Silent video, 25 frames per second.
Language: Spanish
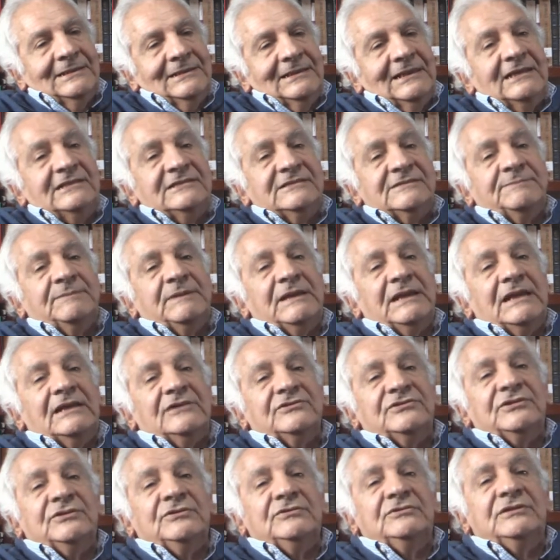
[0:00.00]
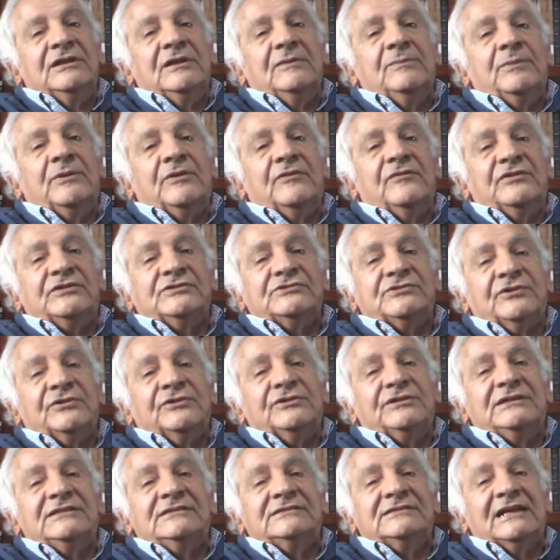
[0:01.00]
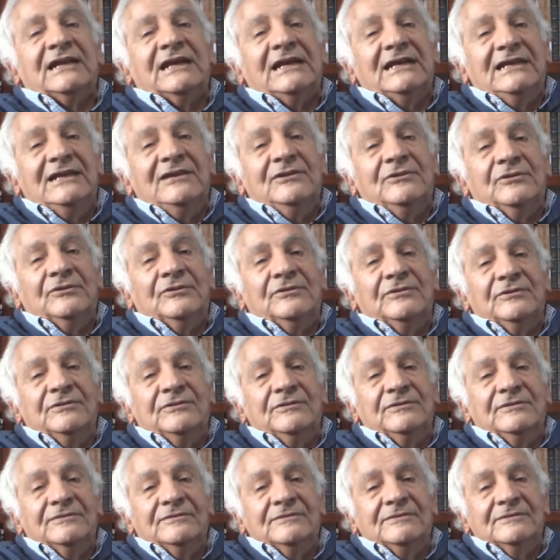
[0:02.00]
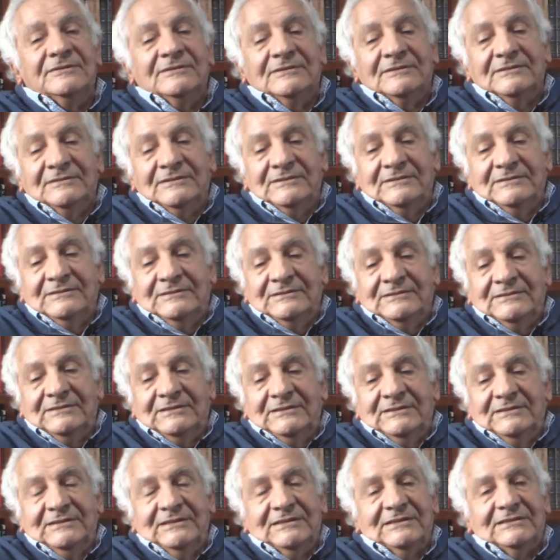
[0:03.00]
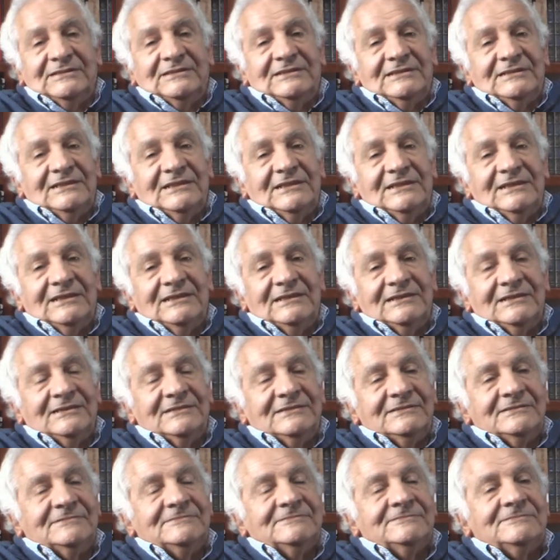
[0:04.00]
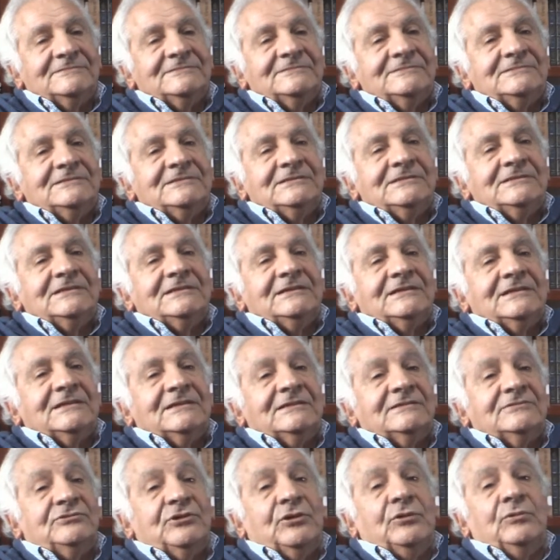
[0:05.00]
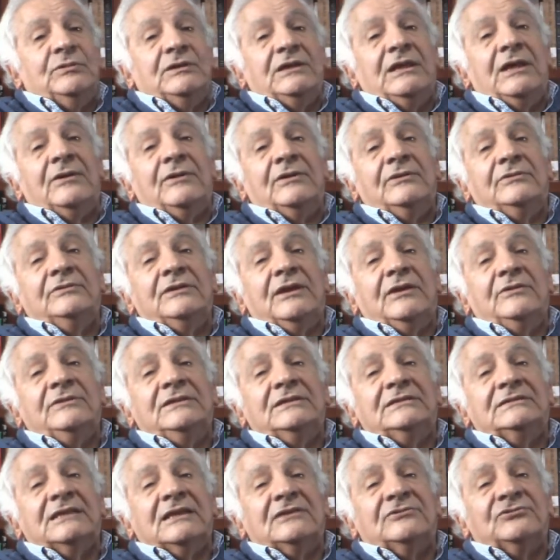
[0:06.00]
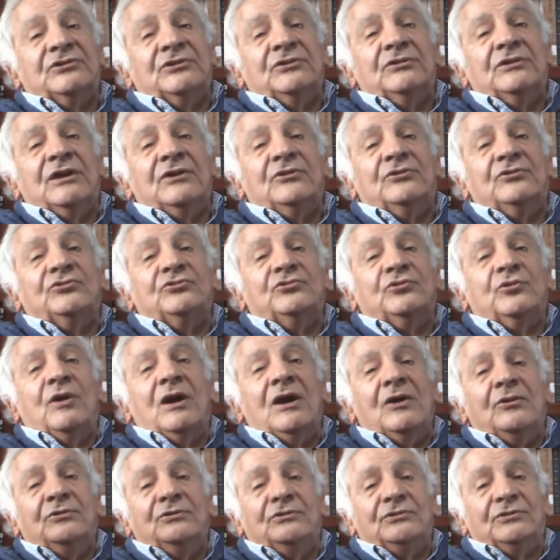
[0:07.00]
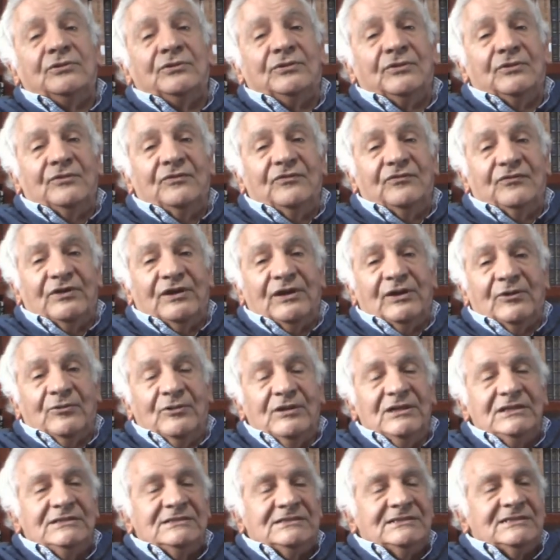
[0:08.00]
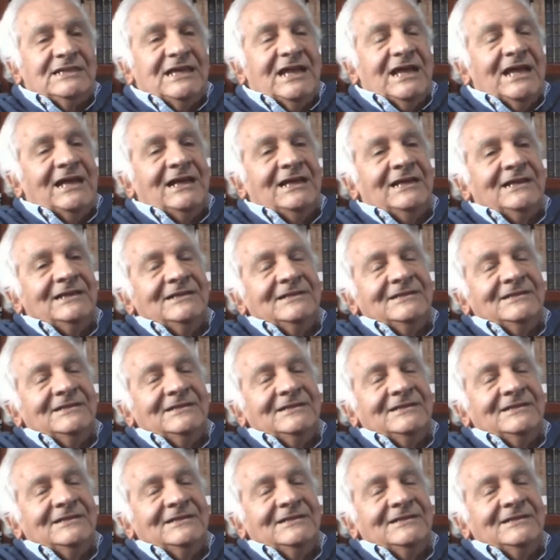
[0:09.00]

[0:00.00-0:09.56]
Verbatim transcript: la inspiración del profesor distraído, ¿no? Este, olvidaba dónde había estacionado su auto con frecuencia.